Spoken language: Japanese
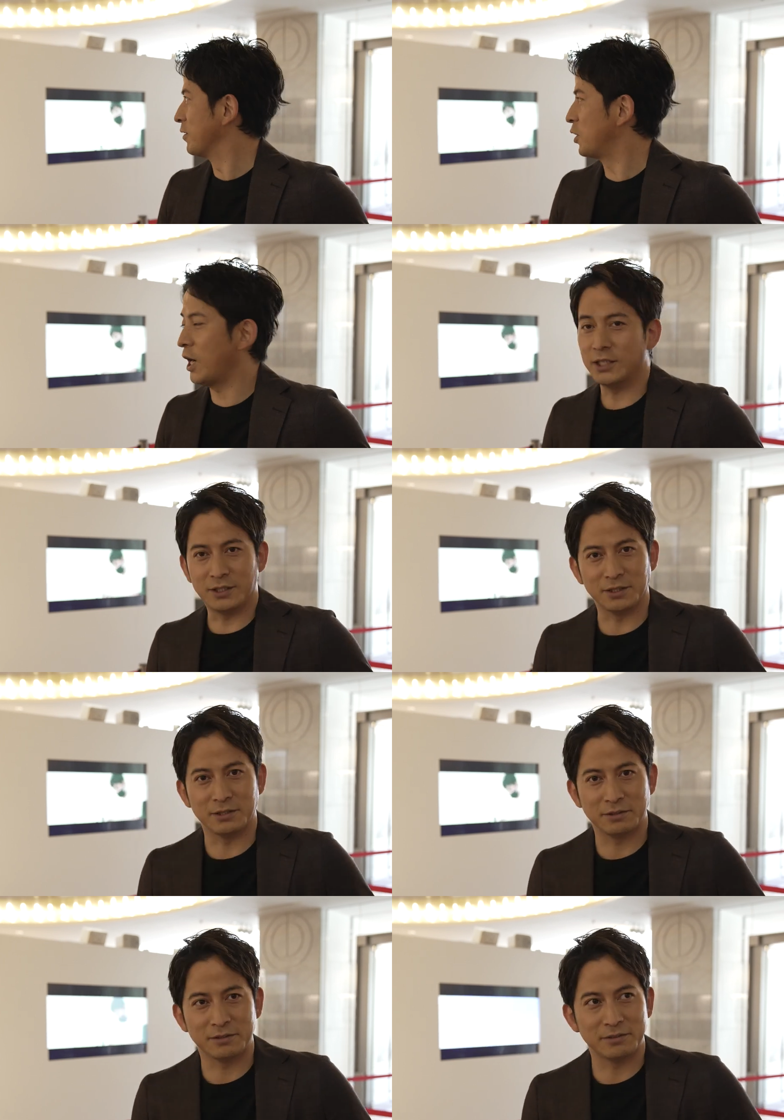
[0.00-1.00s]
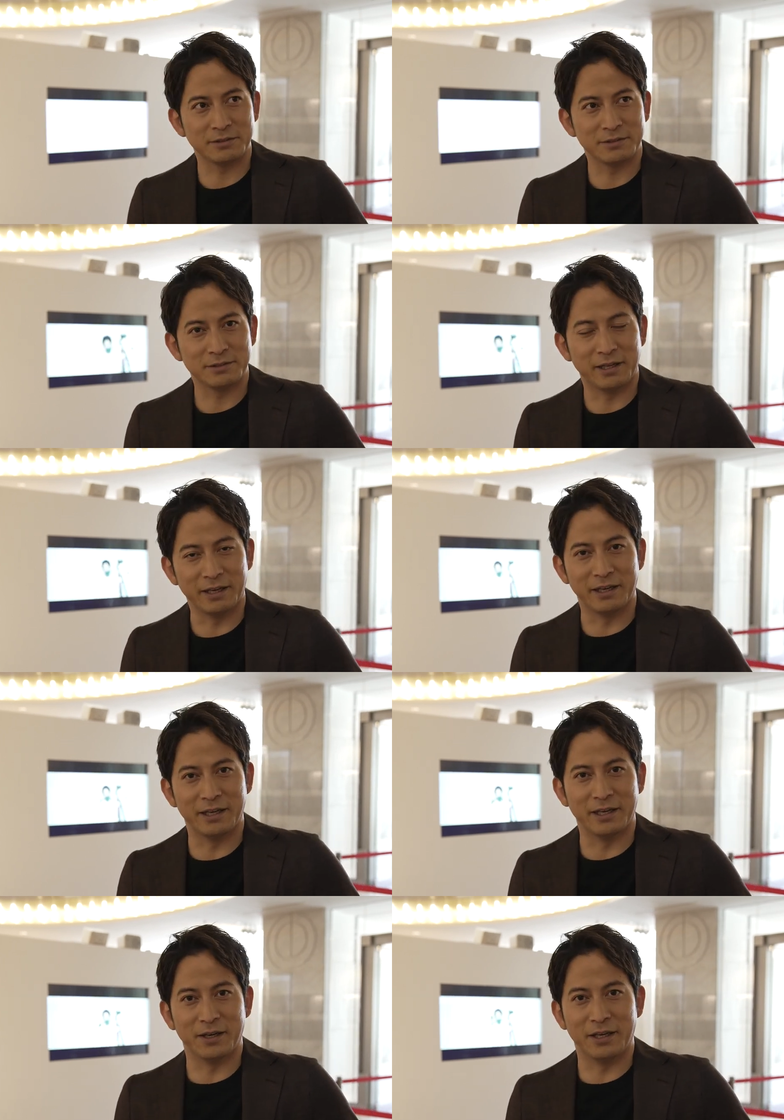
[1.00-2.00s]
ガイズ、
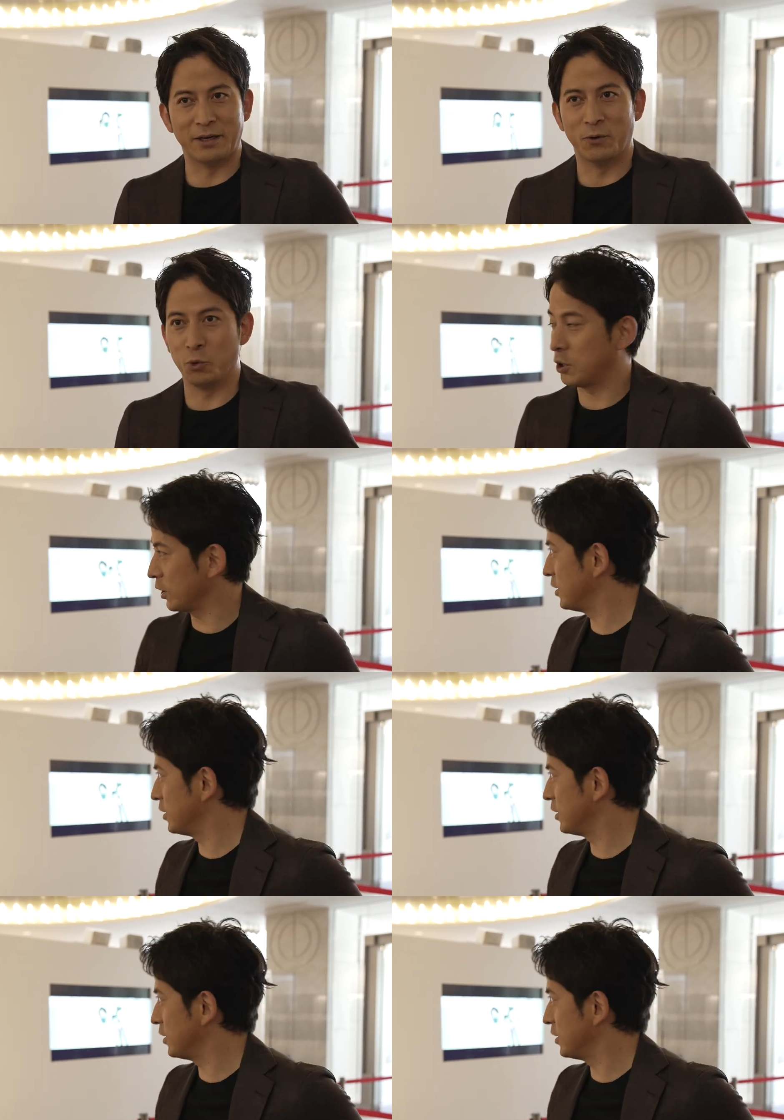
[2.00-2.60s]
えー、俺た